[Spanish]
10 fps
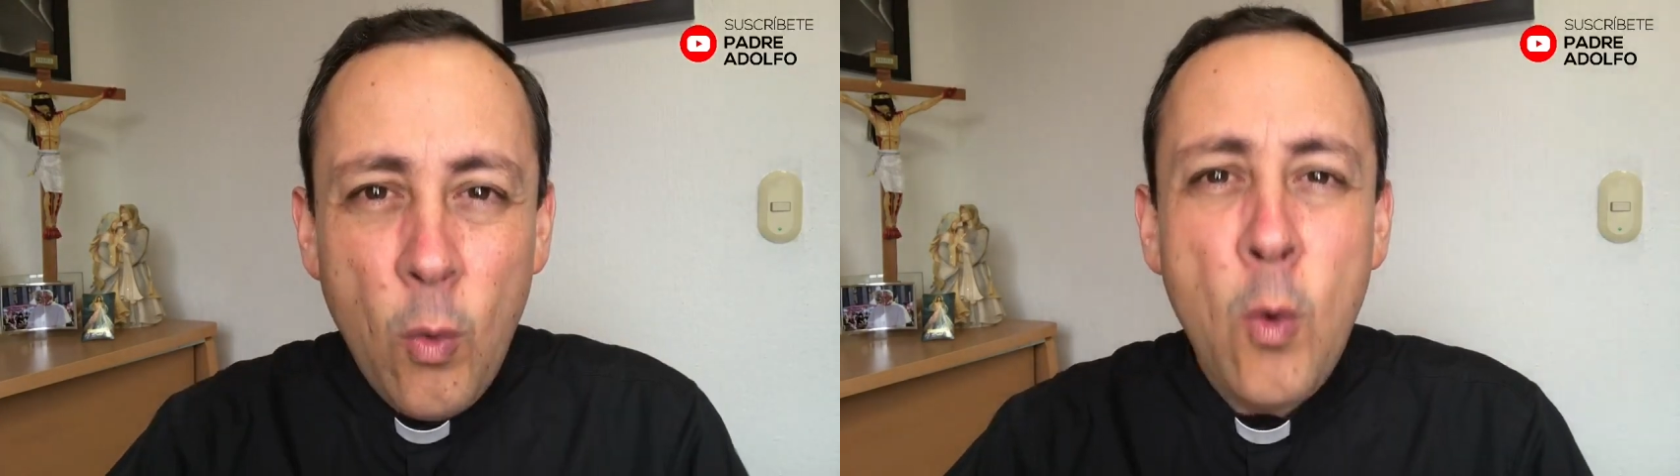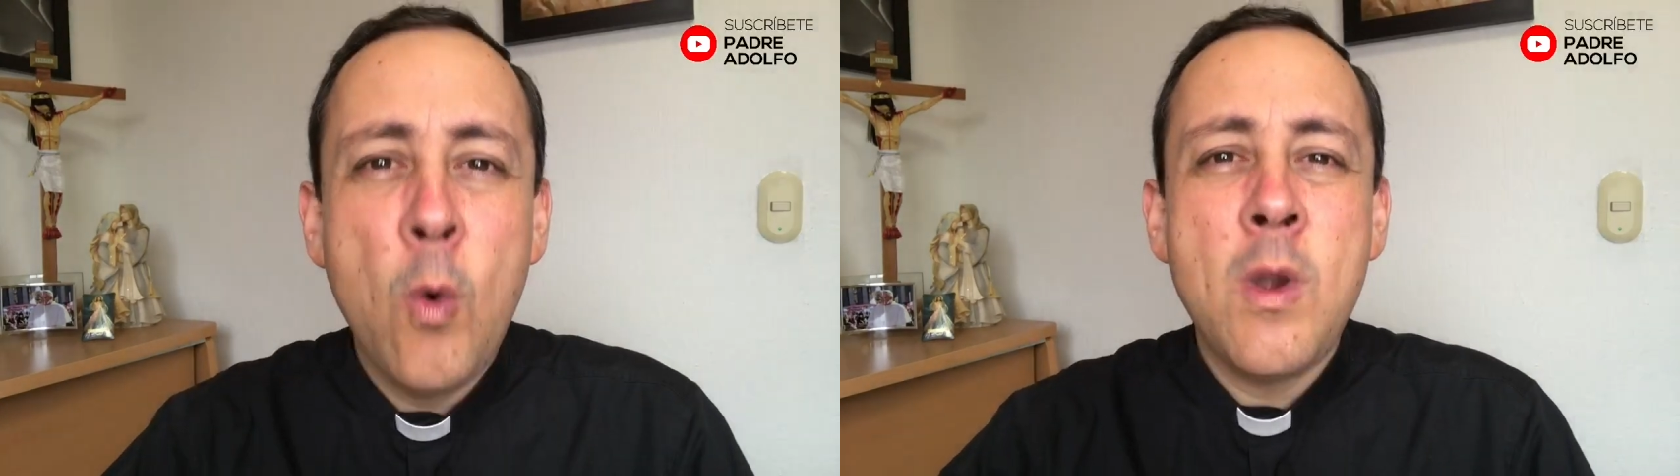
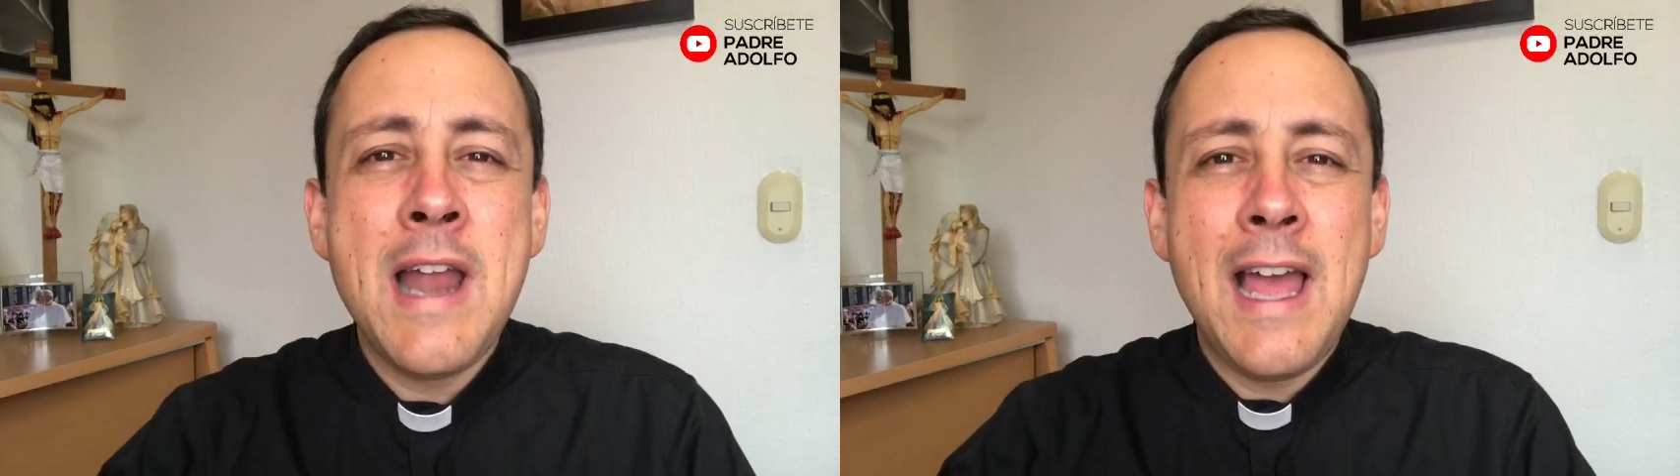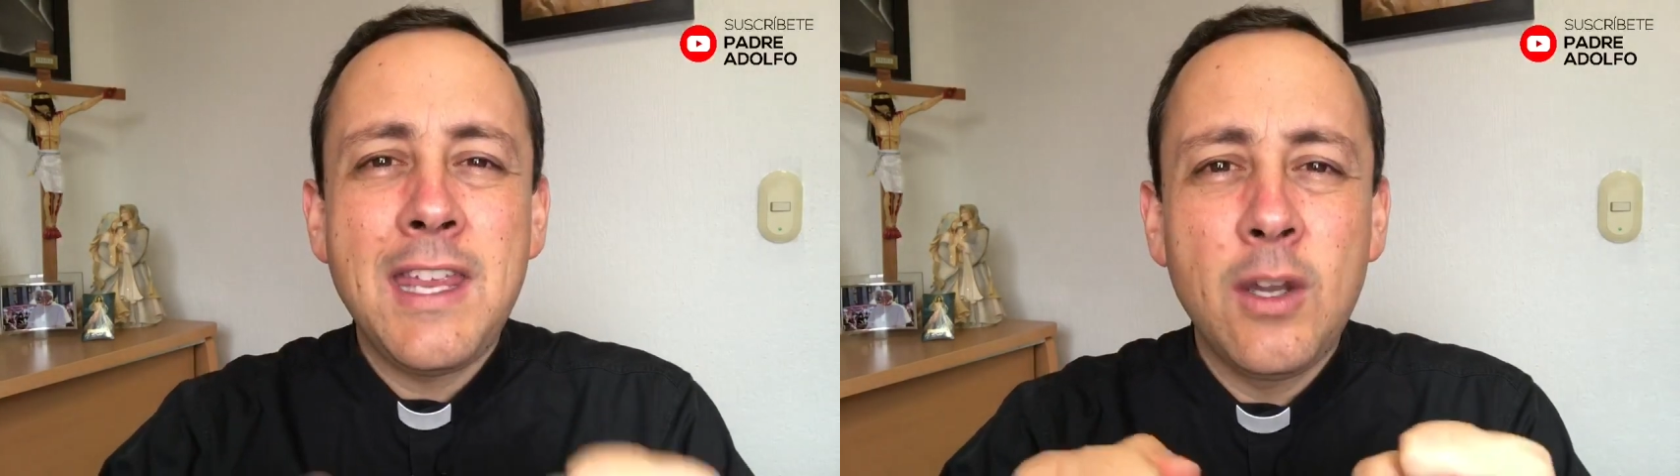
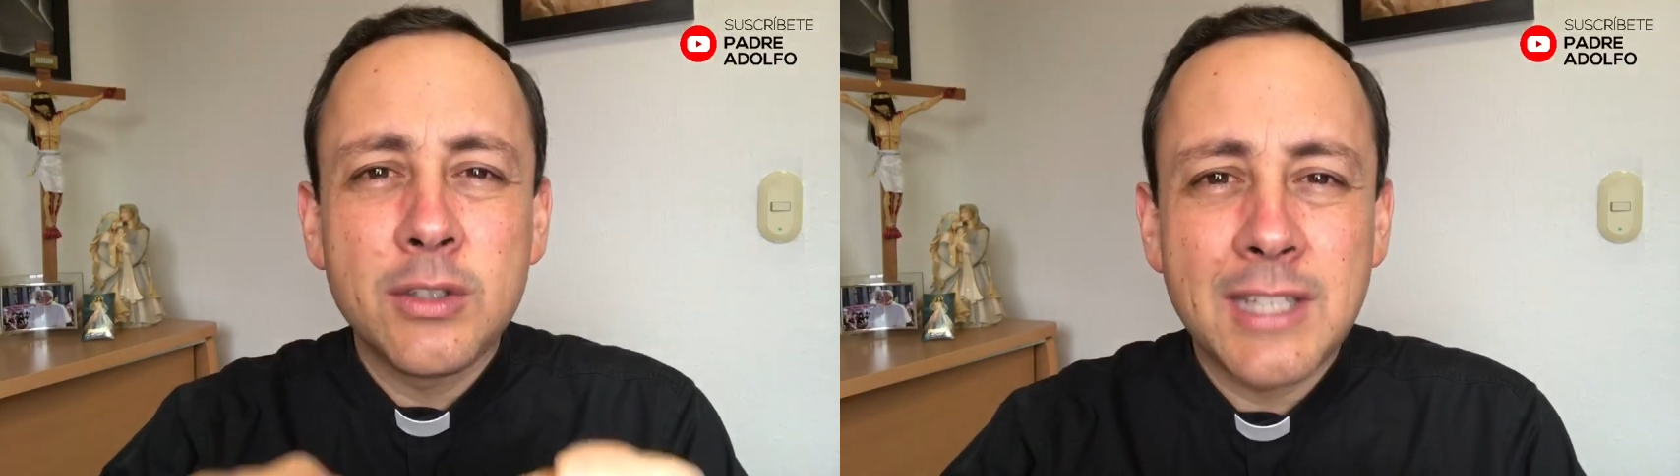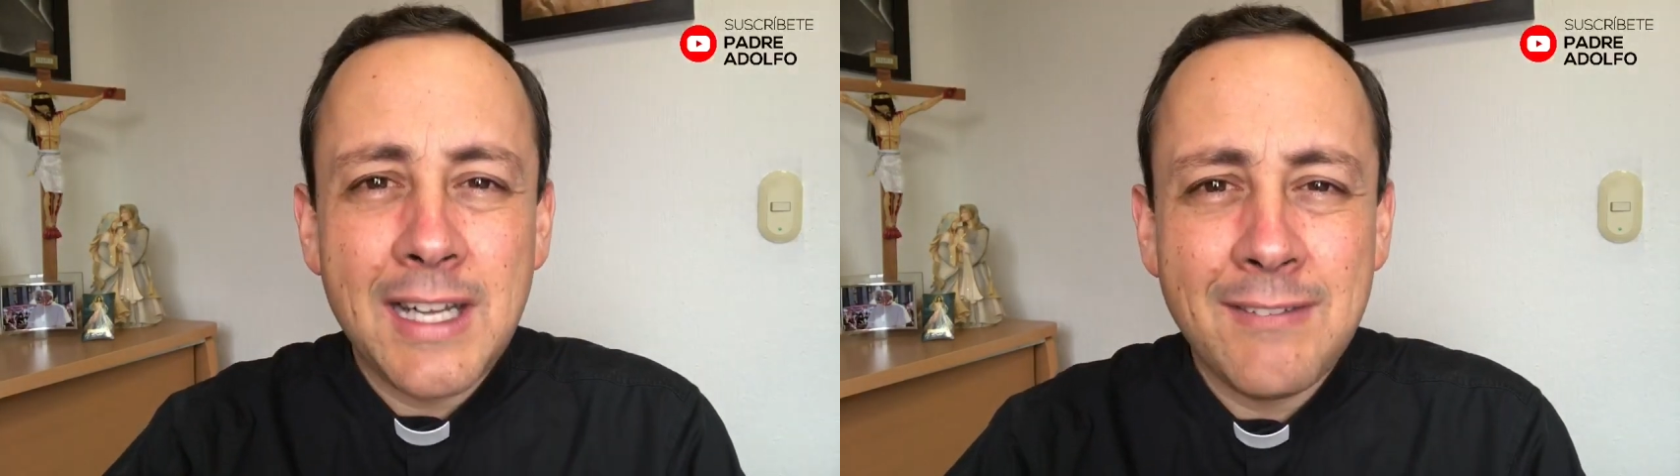una y
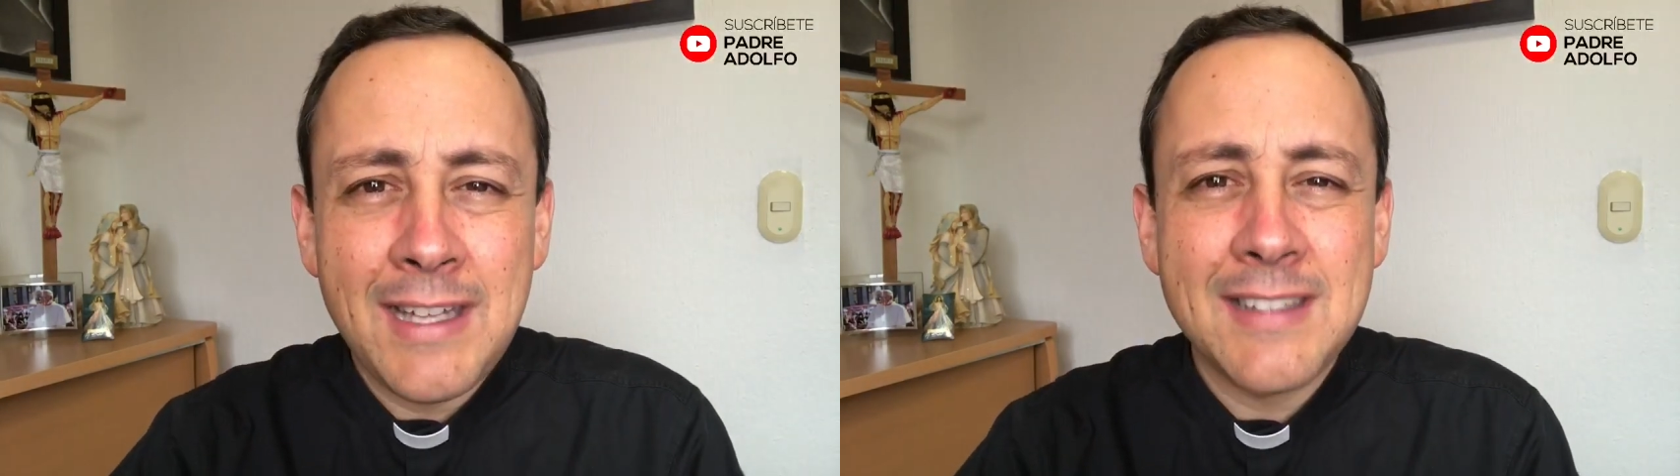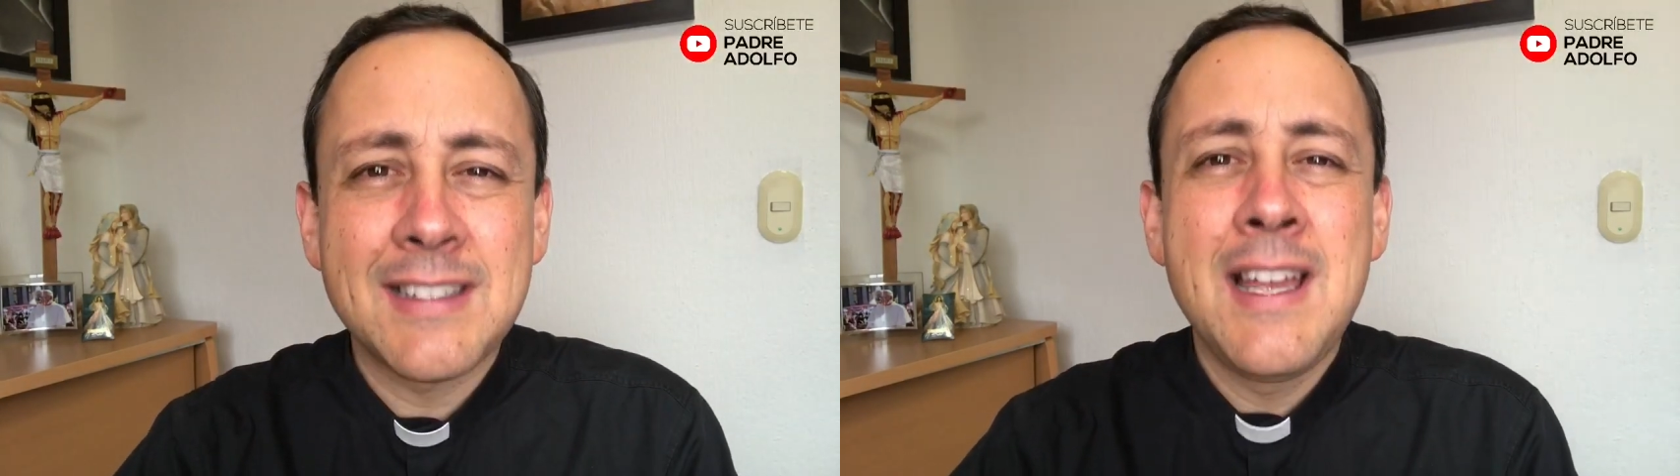otra
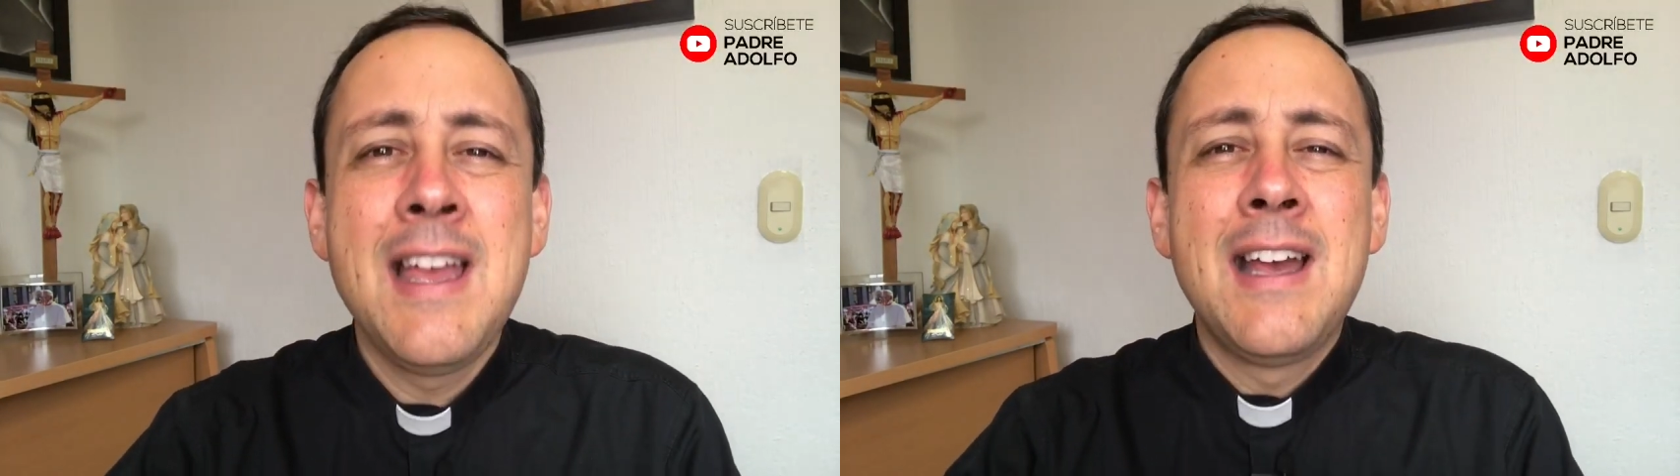vez,